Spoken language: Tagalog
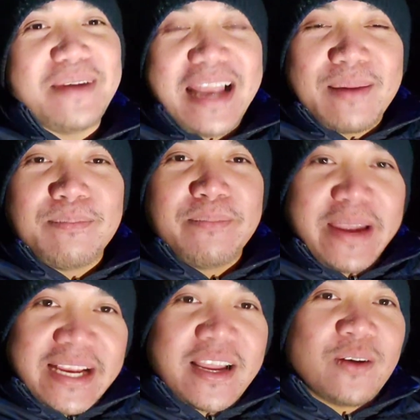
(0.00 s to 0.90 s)

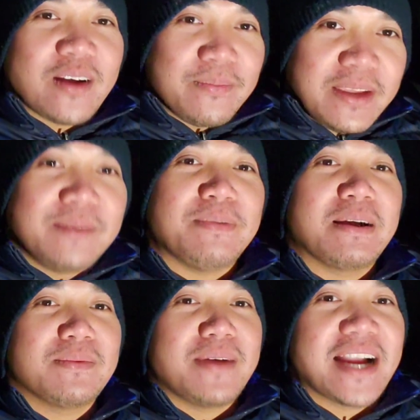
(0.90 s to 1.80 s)
Malambing daw kami pag
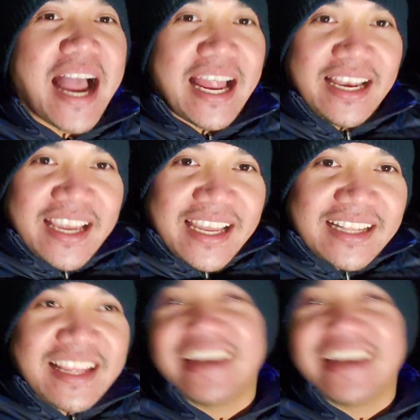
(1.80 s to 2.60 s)
magalit.